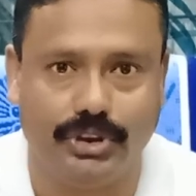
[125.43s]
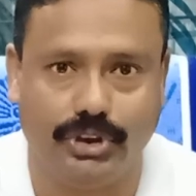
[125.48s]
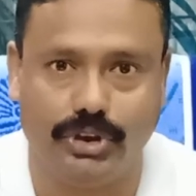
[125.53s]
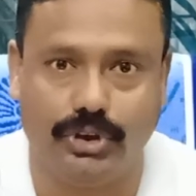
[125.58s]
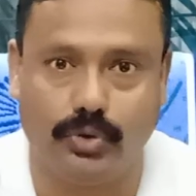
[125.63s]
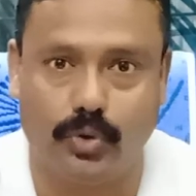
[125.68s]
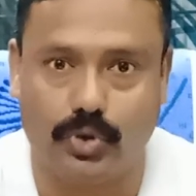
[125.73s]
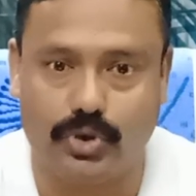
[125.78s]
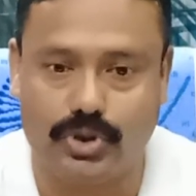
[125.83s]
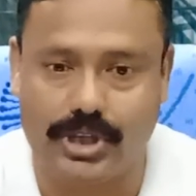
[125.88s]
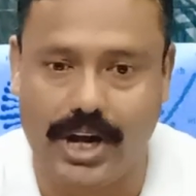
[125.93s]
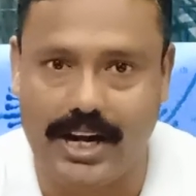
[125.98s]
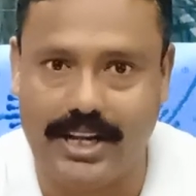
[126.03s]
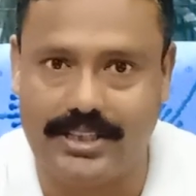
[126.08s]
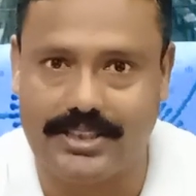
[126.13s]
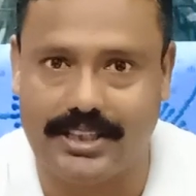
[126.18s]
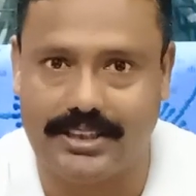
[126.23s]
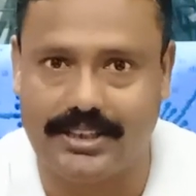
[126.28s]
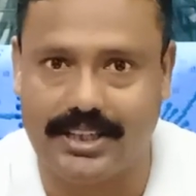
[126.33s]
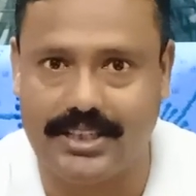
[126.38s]
जिनको
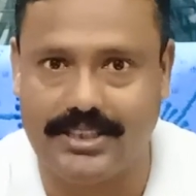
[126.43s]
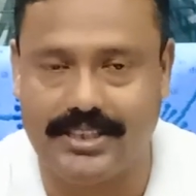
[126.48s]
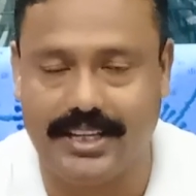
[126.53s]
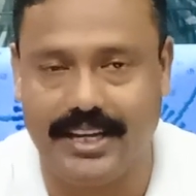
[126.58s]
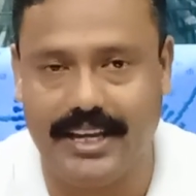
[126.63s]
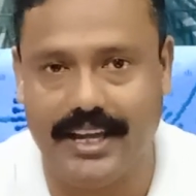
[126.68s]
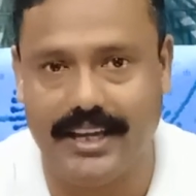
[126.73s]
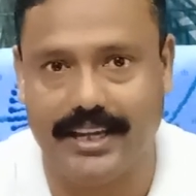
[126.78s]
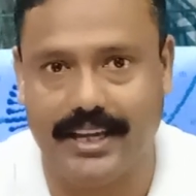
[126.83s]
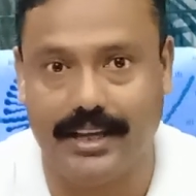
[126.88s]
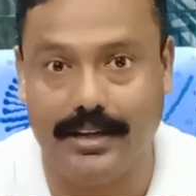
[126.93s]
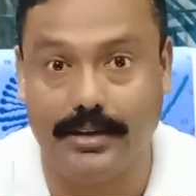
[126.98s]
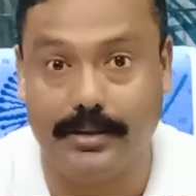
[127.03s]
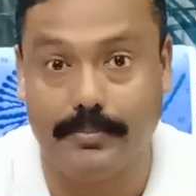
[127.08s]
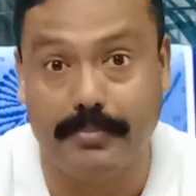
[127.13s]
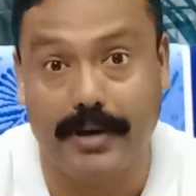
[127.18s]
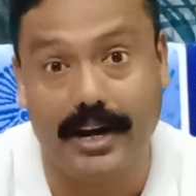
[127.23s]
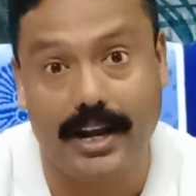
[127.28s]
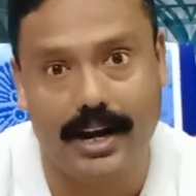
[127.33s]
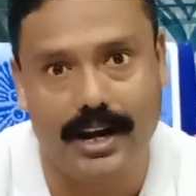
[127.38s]
साढ़े सत्रह से लेके
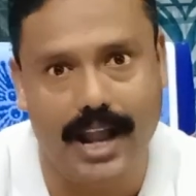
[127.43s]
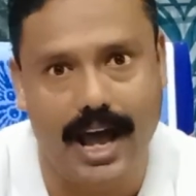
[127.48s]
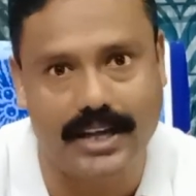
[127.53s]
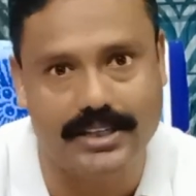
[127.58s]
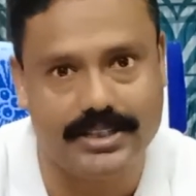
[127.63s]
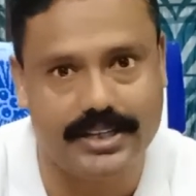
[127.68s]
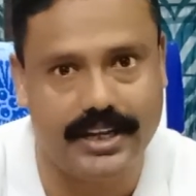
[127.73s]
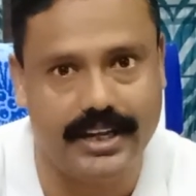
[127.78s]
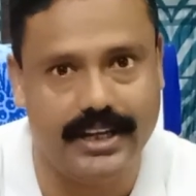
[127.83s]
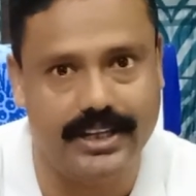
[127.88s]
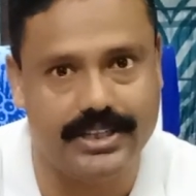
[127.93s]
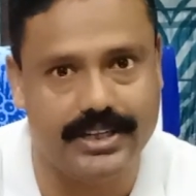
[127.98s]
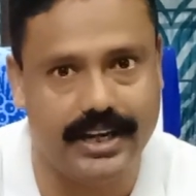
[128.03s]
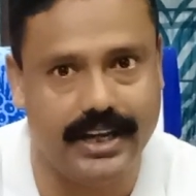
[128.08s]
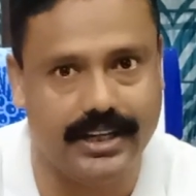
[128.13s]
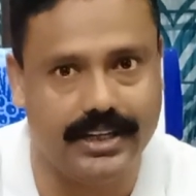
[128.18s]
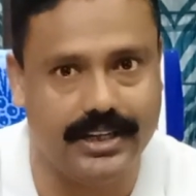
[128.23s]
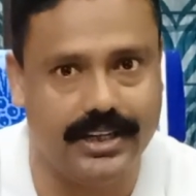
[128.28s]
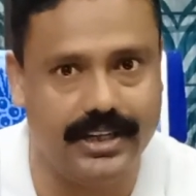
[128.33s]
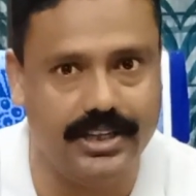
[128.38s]
मगर लास्ट एज
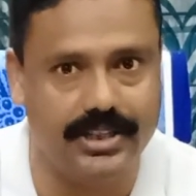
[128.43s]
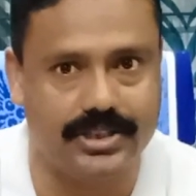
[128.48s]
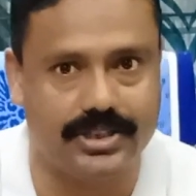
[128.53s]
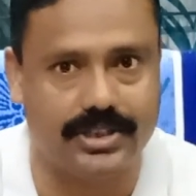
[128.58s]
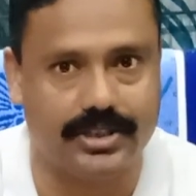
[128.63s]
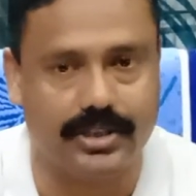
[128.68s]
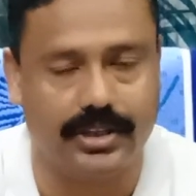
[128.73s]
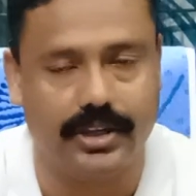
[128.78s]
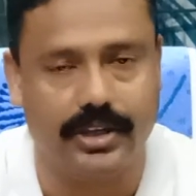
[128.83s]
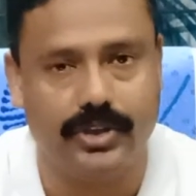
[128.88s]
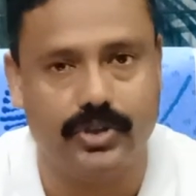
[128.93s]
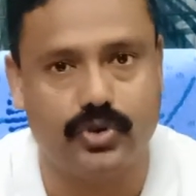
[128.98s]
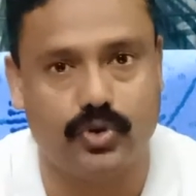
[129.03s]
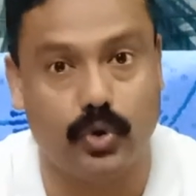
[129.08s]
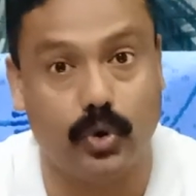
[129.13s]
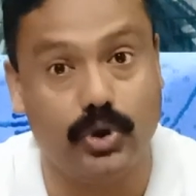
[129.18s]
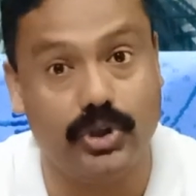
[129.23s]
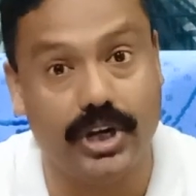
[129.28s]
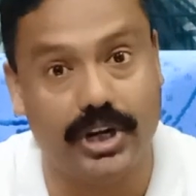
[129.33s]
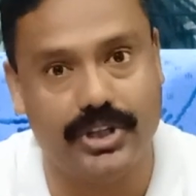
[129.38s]
21
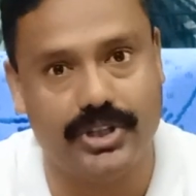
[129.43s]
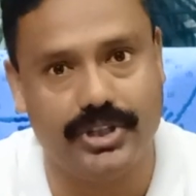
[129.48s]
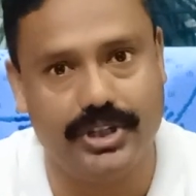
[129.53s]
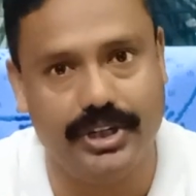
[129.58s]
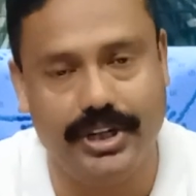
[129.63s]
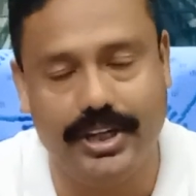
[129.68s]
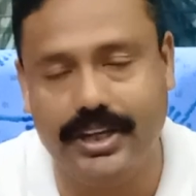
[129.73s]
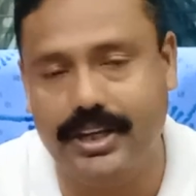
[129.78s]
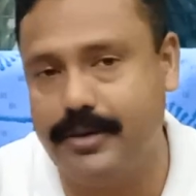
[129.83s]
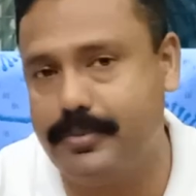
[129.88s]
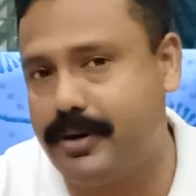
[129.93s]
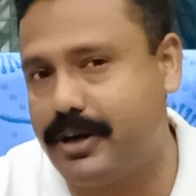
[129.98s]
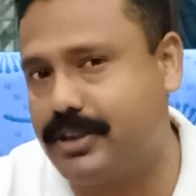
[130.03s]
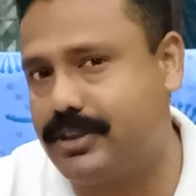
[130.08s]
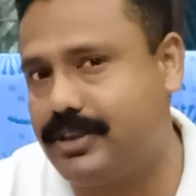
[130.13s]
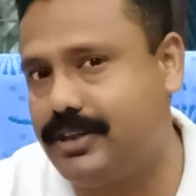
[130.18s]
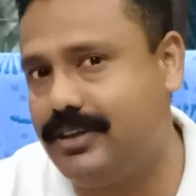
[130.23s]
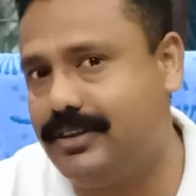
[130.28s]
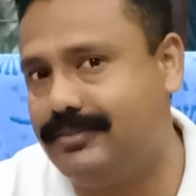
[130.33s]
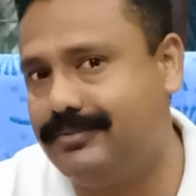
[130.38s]
सोल्जर जीडी की
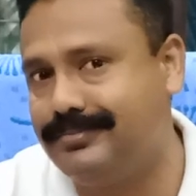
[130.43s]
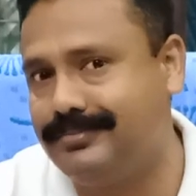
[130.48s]
भर्ती